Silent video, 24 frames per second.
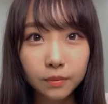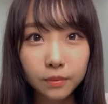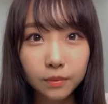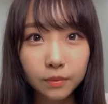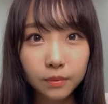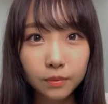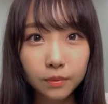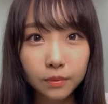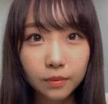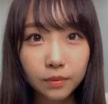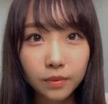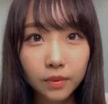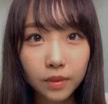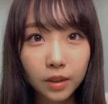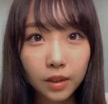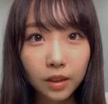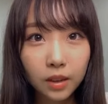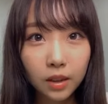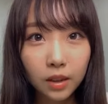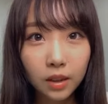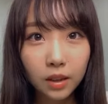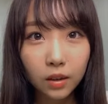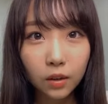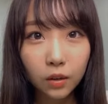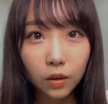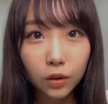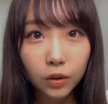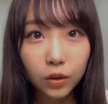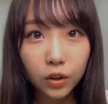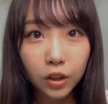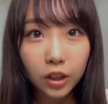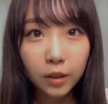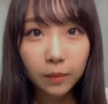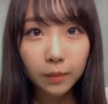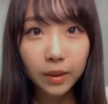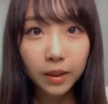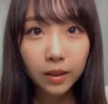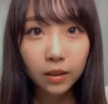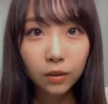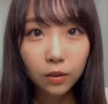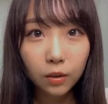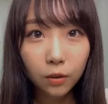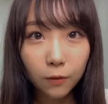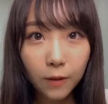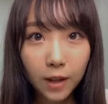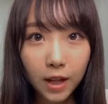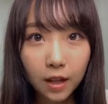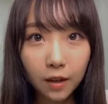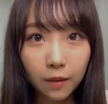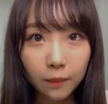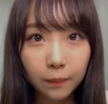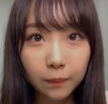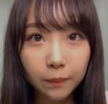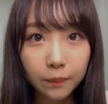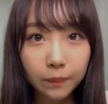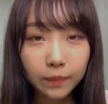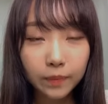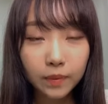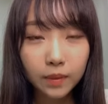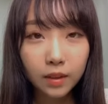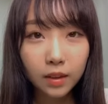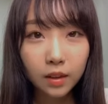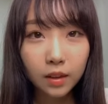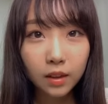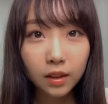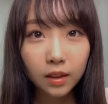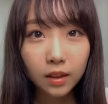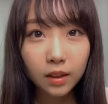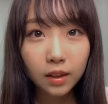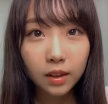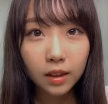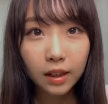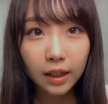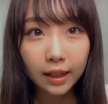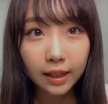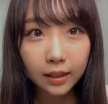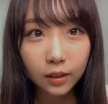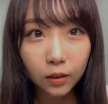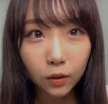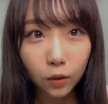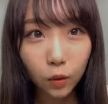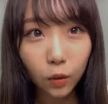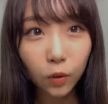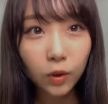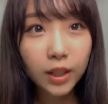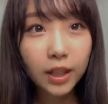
毎日放送さんと NMB48 コラボの